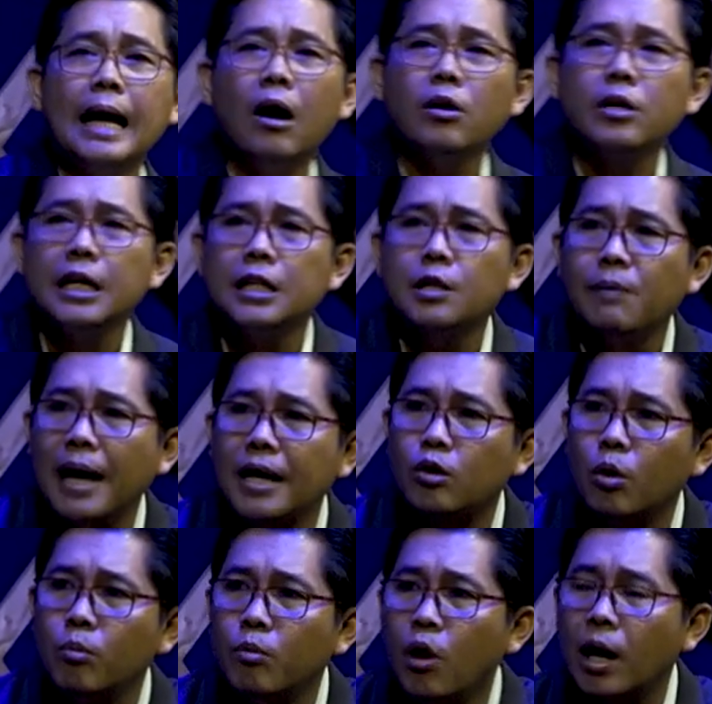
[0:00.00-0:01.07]
để oi kê thoa anh
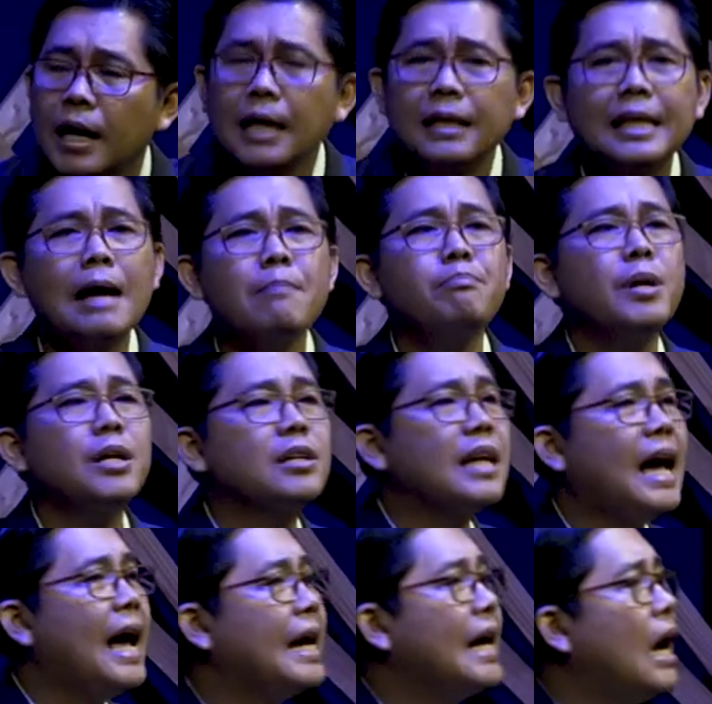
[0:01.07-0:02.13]
cùng quạt, tam bất
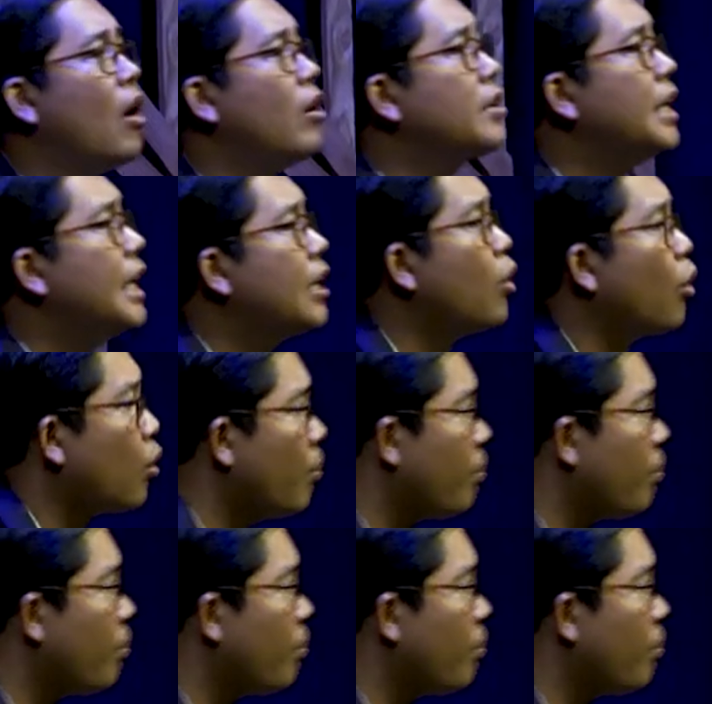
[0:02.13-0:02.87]
ca để oi kê cổ